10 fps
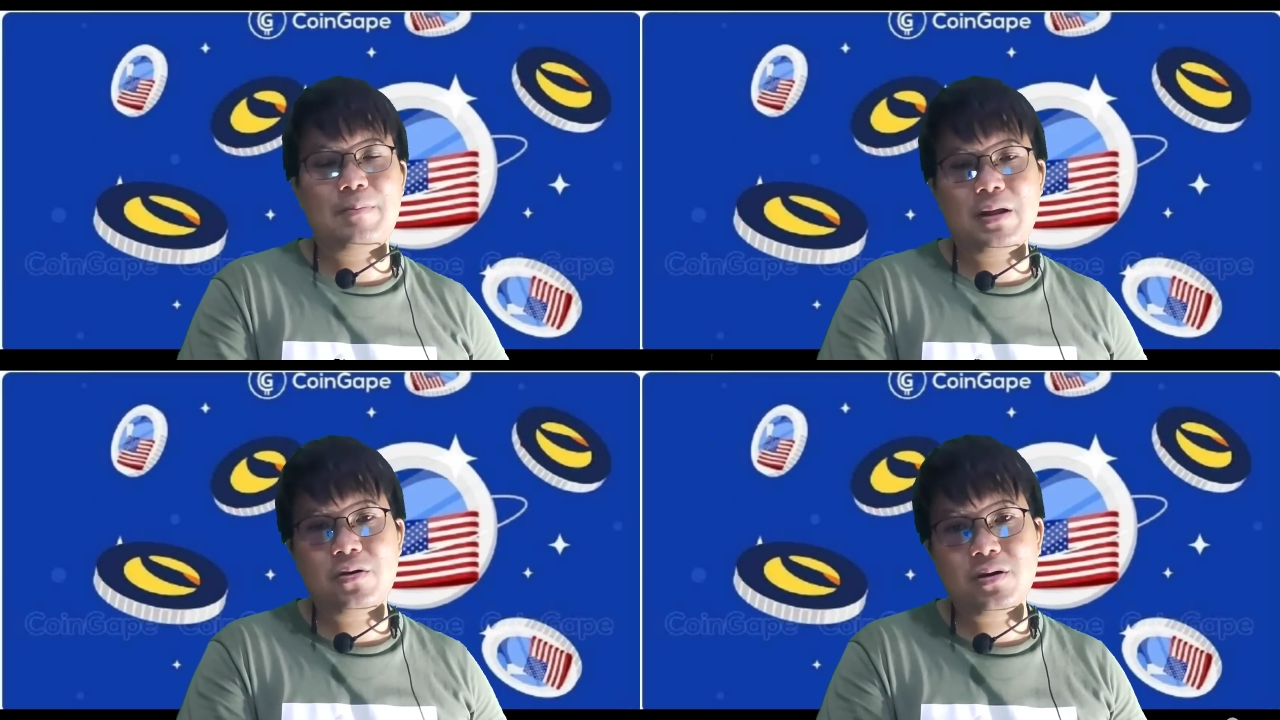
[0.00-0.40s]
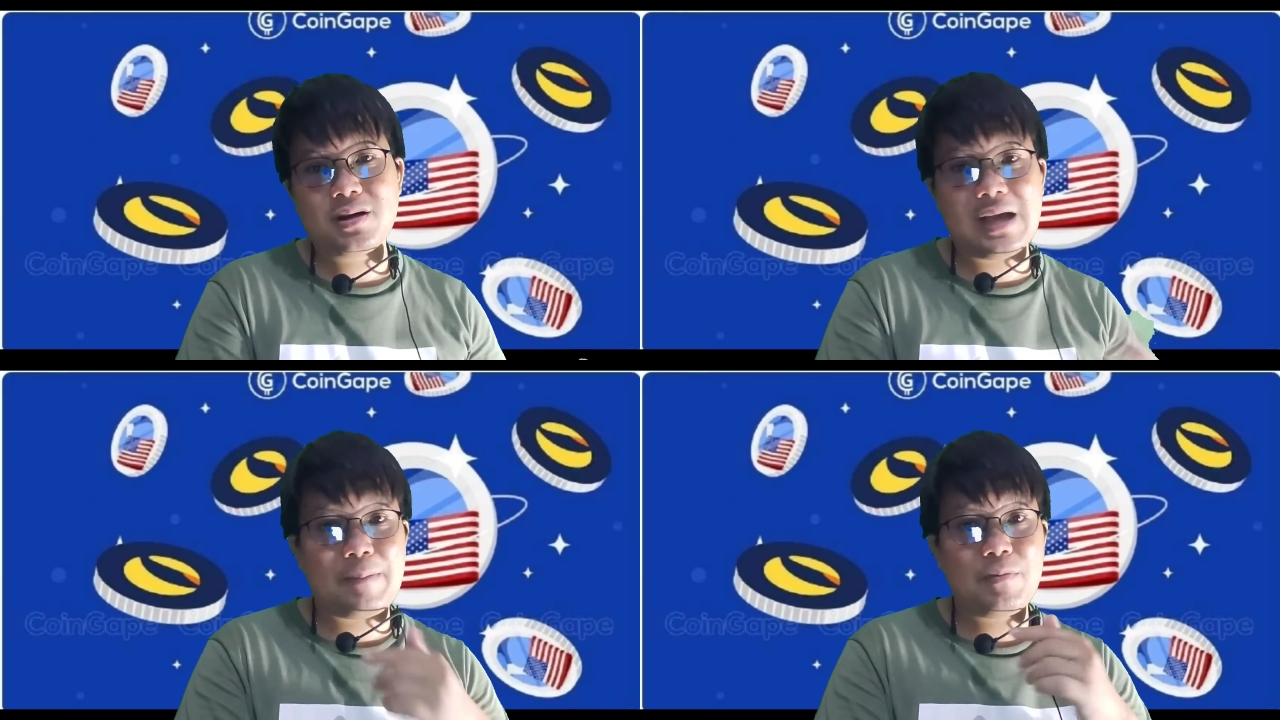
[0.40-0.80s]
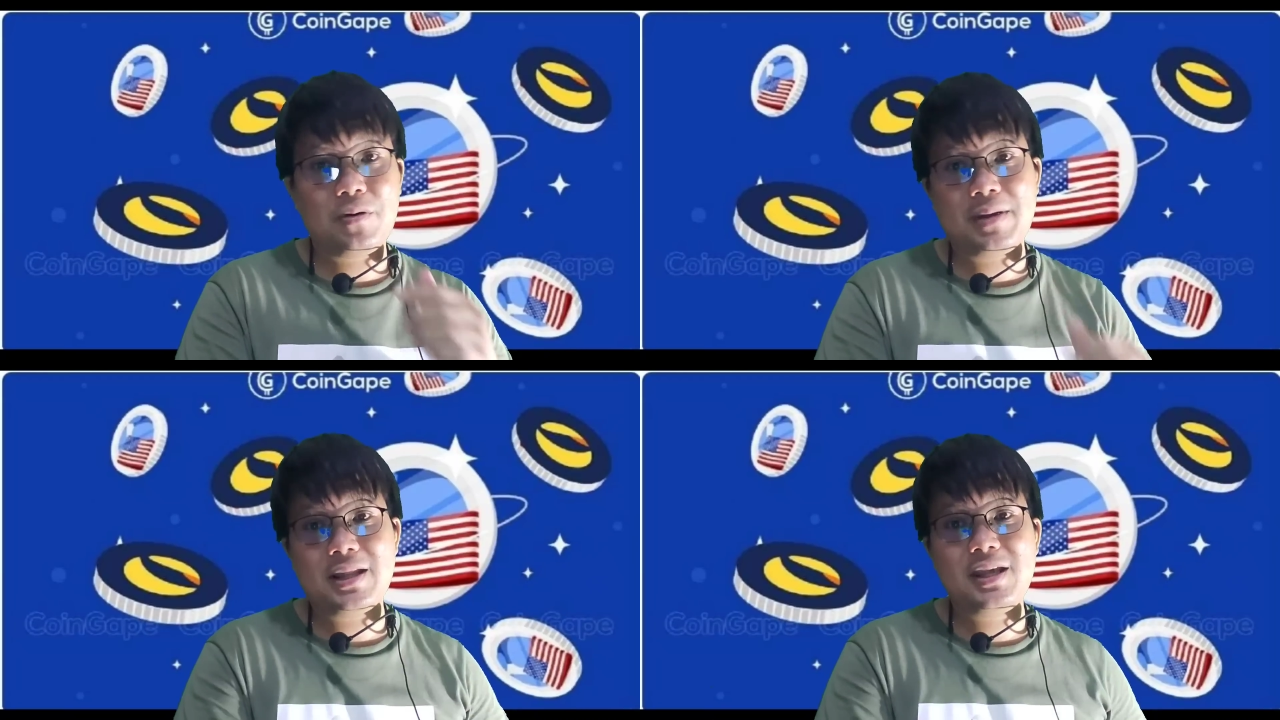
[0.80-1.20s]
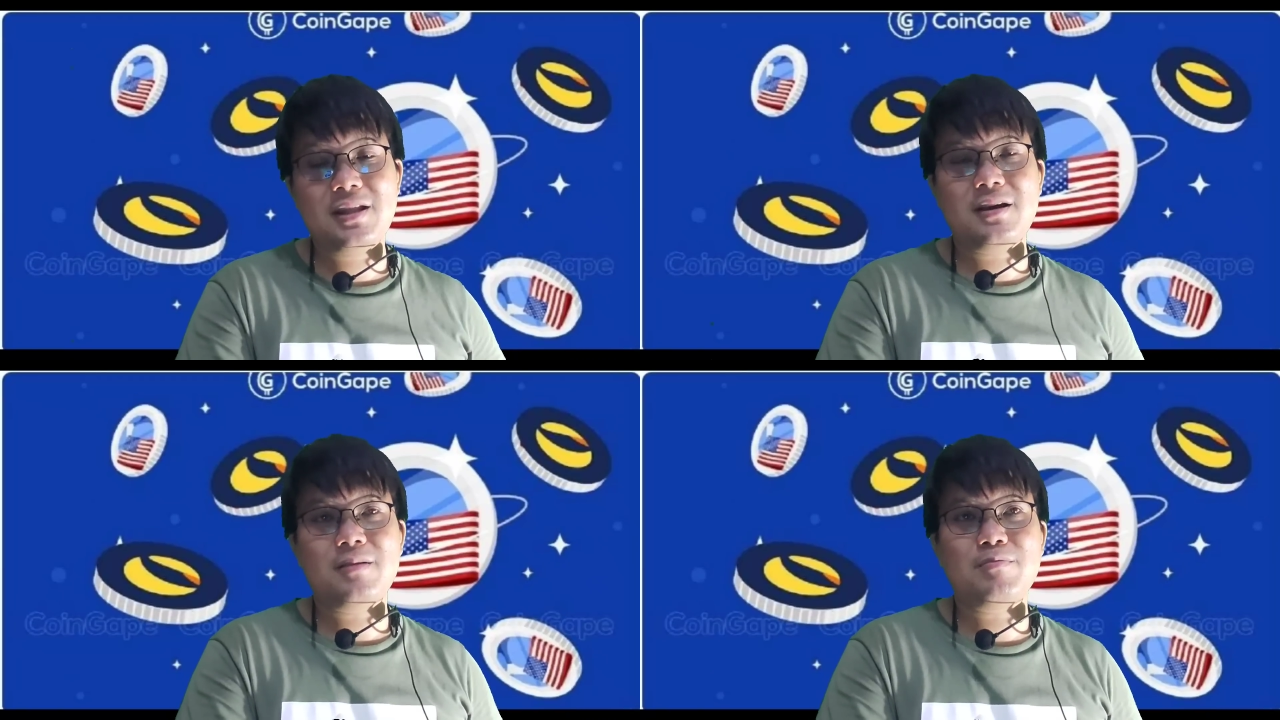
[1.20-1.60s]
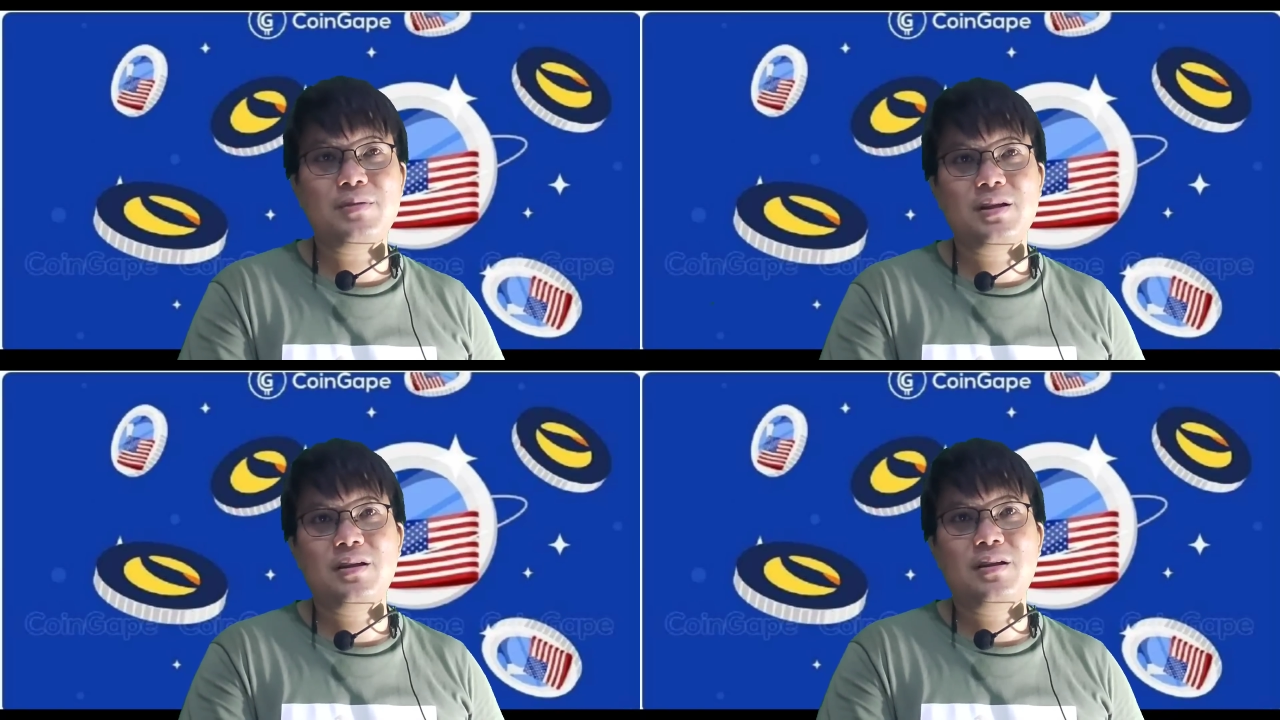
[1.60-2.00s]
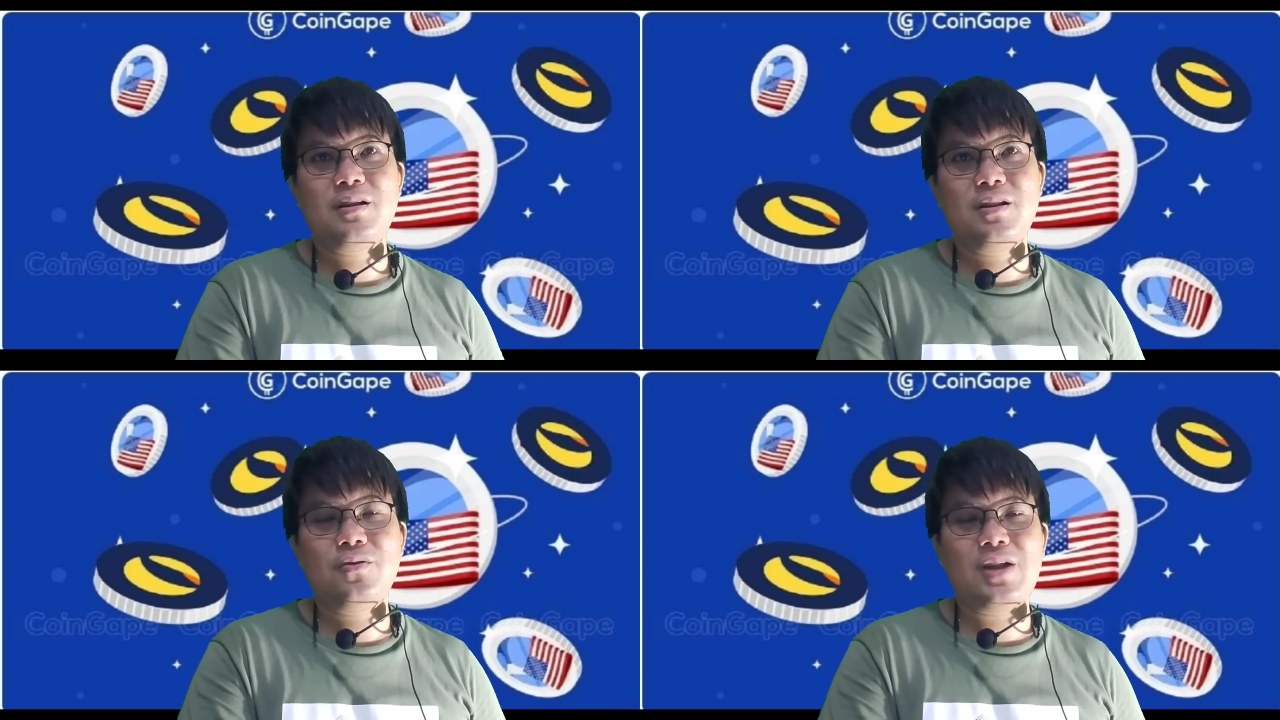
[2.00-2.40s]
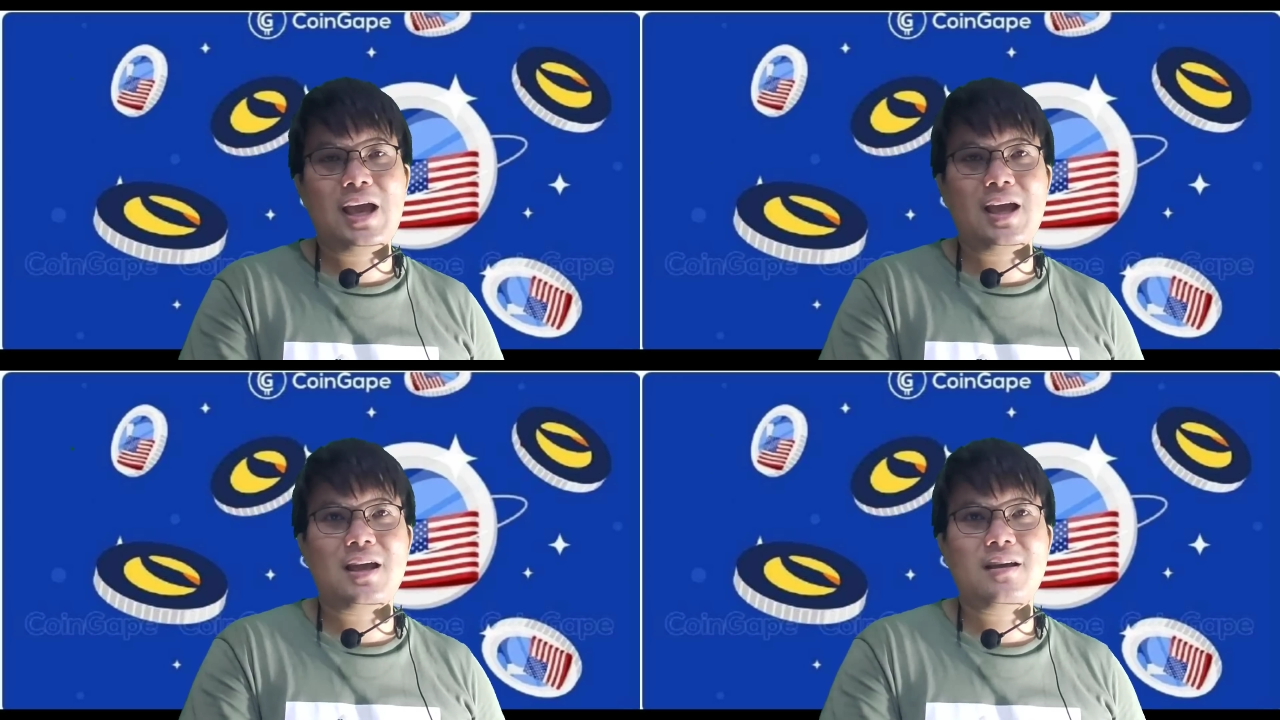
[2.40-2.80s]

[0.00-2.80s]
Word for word: ครับแล้วก็กลับลงมาที่เดิม Luna